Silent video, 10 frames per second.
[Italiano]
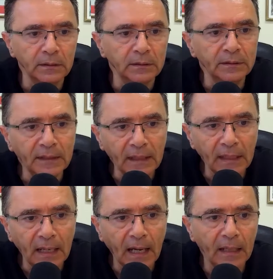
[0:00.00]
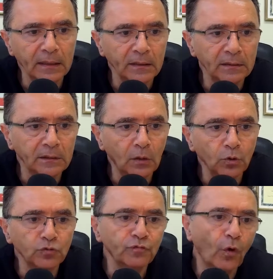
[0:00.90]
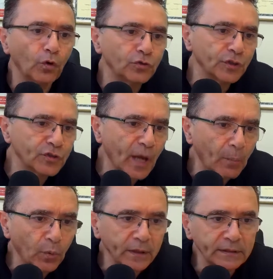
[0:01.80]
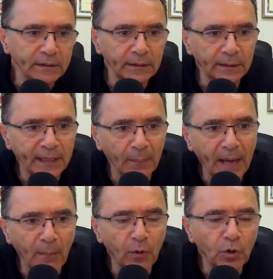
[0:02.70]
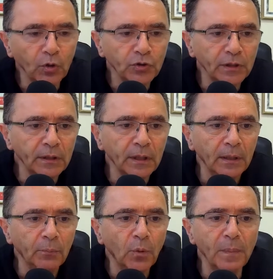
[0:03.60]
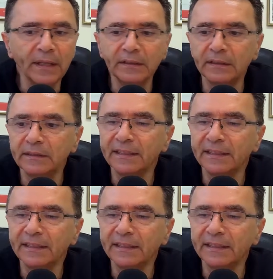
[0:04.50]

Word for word: nella, eh, nello svolgere diciamo, questi, chiamiamoli così, momenti di